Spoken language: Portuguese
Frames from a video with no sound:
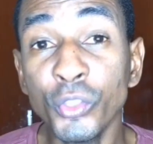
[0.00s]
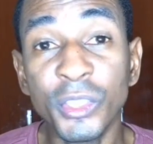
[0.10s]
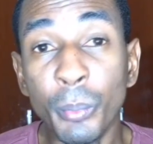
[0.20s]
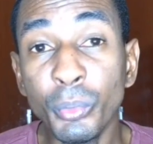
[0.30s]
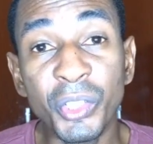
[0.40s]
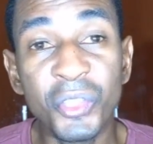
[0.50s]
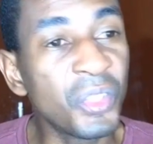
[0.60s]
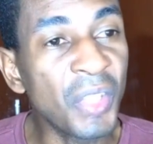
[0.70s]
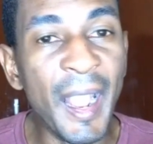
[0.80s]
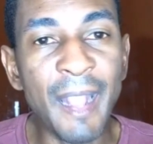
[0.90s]
está muito
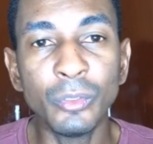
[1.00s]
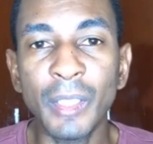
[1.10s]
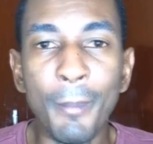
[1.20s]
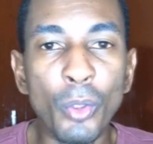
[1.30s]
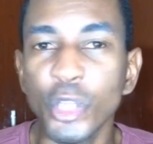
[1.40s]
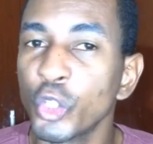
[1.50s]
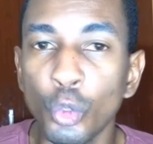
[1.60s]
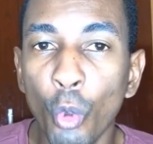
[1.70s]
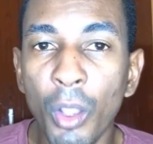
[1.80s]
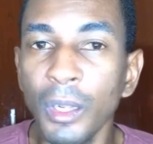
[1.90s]
agitado, está mal na
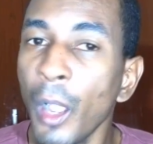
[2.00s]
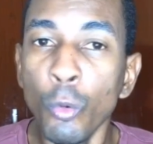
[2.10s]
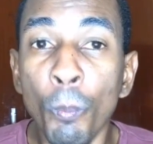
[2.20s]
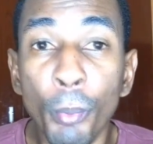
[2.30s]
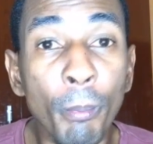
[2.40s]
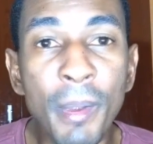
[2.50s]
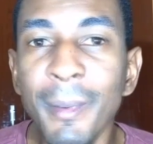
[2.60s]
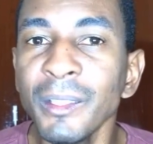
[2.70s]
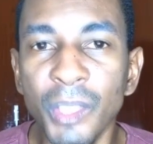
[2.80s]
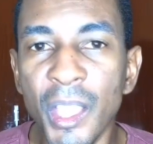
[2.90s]
escola. Algum
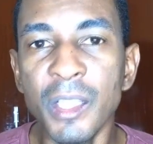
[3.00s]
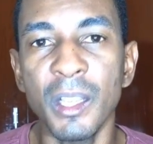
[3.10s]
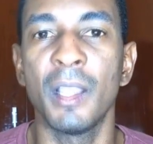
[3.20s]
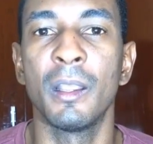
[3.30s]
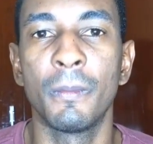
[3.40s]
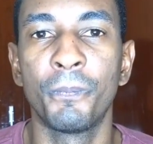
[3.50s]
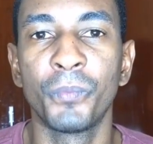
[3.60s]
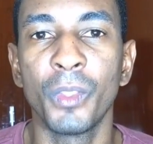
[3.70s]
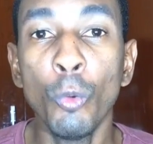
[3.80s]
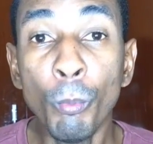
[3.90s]
problema tem, cara.
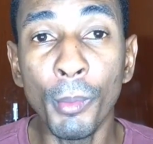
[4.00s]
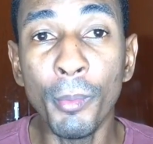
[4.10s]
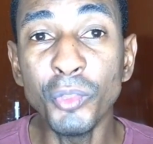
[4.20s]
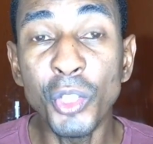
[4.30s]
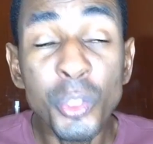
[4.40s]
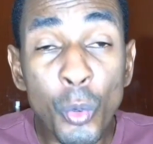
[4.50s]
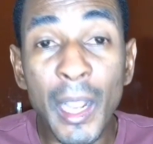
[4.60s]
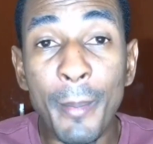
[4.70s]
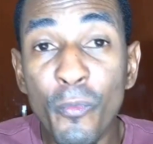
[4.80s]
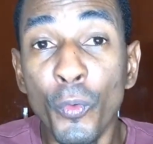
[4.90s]
Algum problema tem. Então
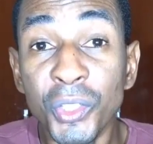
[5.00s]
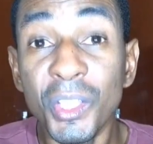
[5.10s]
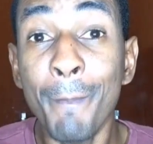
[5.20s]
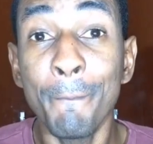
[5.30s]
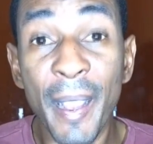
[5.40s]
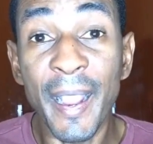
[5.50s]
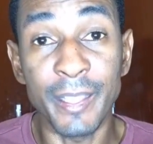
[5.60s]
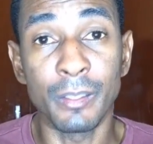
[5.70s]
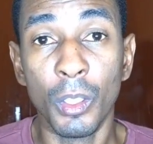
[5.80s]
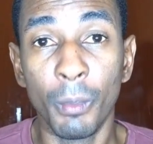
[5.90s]
cabe você,
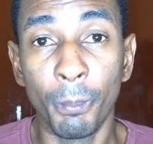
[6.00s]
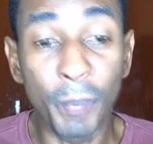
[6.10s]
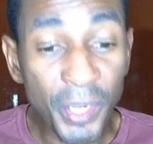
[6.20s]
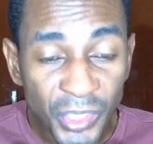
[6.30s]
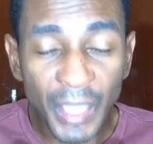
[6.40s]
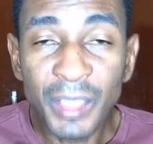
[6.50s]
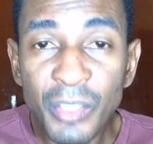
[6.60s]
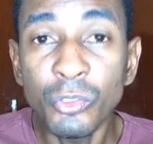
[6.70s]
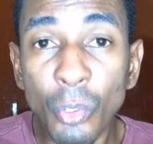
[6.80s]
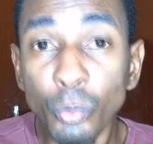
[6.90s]
pai, prestar
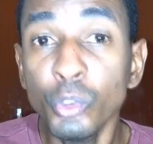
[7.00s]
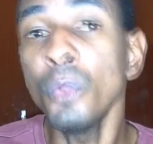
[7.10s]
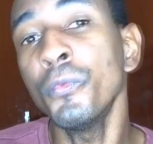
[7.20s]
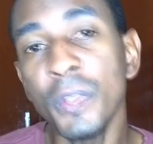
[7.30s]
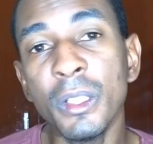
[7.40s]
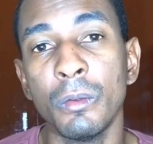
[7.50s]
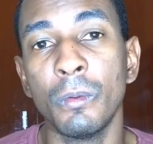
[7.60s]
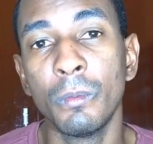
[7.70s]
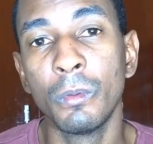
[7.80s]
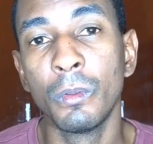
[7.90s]
atenção no seu filho.
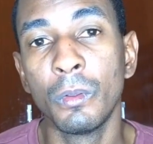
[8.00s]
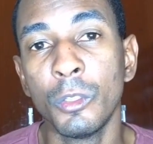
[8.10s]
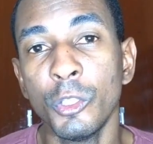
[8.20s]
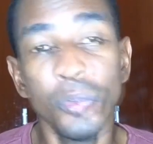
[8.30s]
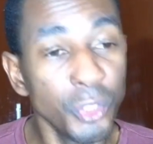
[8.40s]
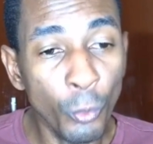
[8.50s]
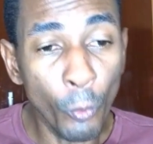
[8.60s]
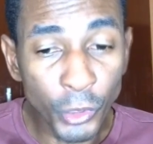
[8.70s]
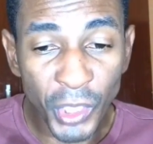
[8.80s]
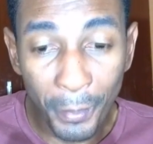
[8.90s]
Se você não
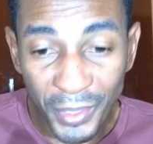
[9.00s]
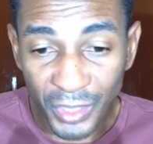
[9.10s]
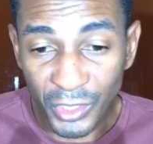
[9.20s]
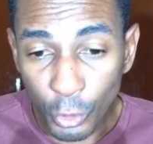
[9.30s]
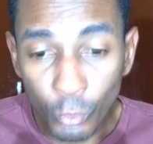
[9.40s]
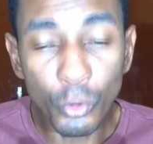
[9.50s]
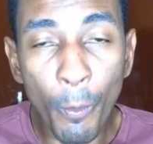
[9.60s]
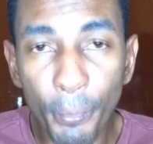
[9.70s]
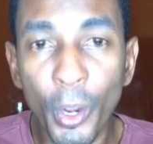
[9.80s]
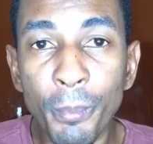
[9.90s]
consegue prestar atenção no seu
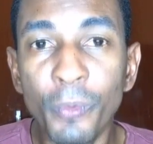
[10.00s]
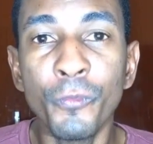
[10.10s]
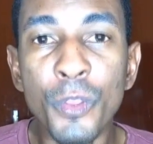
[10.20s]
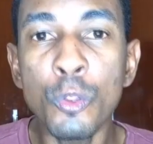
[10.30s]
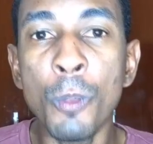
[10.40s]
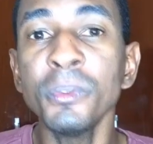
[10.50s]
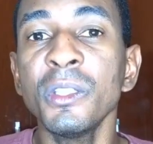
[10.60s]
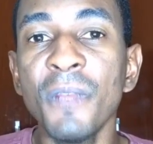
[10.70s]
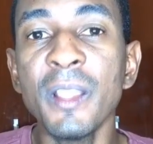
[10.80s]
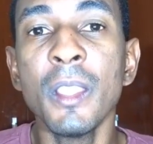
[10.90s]
próprio filho, como você
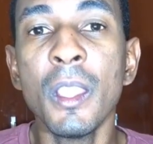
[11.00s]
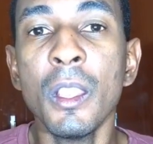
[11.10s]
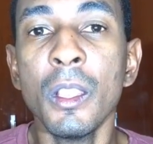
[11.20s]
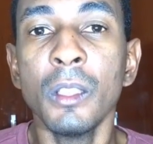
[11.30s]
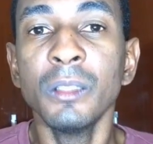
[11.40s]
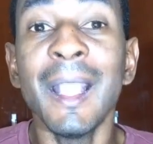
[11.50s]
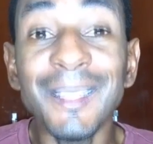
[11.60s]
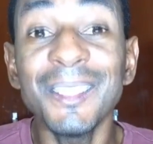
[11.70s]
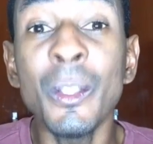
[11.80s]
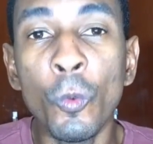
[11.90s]
vai dar
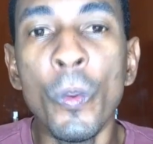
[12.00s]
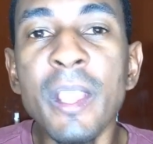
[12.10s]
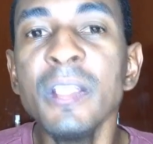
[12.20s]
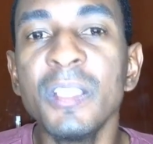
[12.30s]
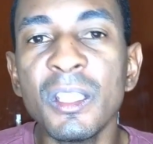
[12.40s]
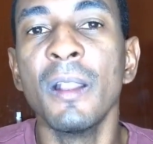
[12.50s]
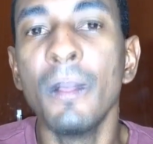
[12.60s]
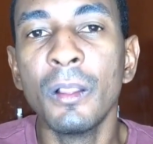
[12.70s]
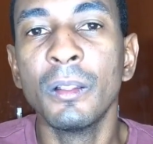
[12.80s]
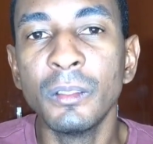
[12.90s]
sequência,
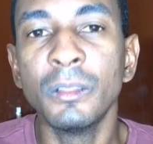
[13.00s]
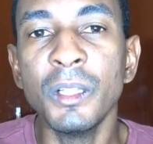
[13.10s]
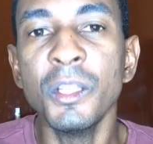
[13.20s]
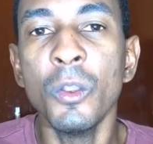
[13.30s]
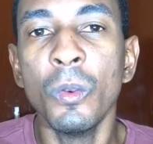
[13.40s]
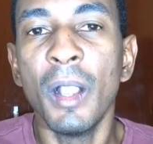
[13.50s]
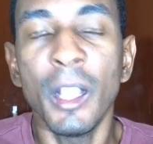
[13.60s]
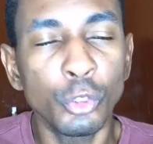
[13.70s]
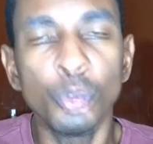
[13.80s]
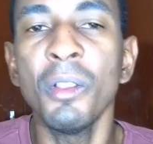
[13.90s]
entendeu? A
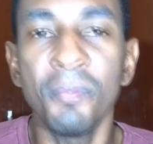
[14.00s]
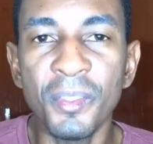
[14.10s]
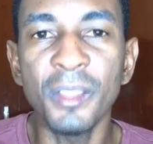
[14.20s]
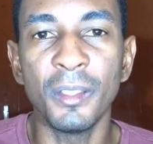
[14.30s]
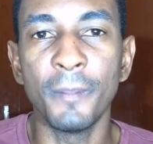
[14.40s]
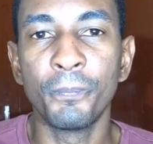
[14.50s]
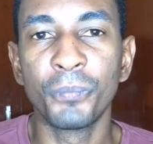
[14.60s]
sua vida.